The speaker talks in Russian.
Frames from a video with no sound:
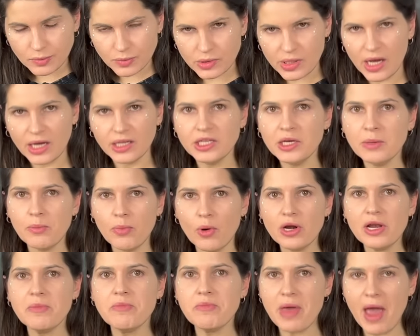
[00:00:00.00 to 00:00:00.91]
Они
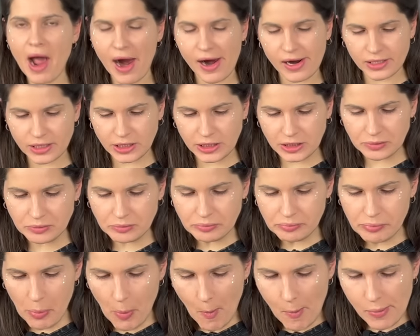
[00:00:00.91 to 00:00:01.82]
более мягкие.
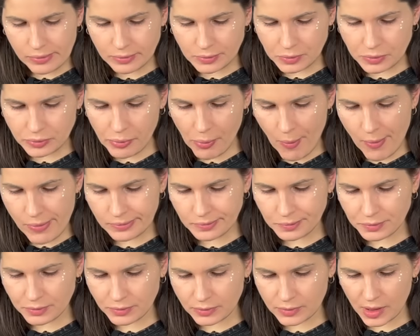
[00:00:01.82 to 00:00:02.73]

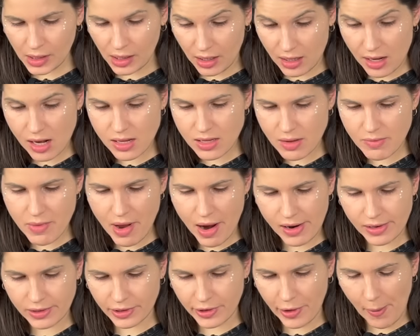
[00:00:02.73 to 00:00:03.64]
Реально
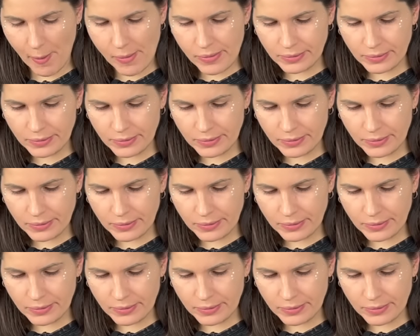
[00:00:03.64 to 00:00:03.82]
мягкие.